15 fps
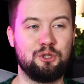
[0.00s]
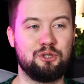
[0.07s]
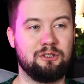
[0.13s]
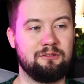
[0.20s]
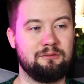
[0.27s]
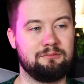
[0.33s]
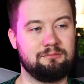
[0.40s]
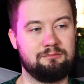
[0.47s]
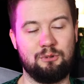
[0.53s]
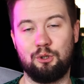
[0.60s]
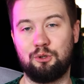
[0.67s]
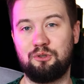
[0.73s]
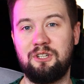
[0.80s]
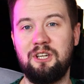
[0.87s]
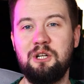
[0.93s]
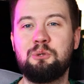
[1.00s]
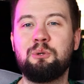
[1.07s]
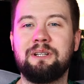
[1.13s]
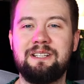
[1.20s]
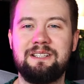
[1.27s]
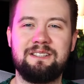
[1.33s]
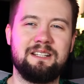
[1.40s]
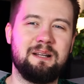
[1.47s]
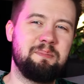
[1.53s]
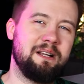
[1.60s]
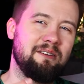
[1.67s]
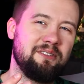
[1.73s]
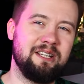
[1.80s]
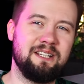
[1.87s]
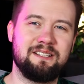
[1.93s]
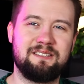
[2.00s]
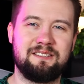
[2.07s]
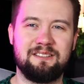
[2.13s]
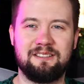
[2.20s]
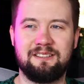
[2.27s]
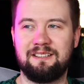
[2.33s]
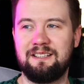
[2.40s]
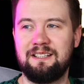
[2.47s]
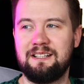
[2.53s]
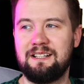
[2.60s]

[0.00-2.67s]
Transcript: co od kilku edycji naprawdę jest y,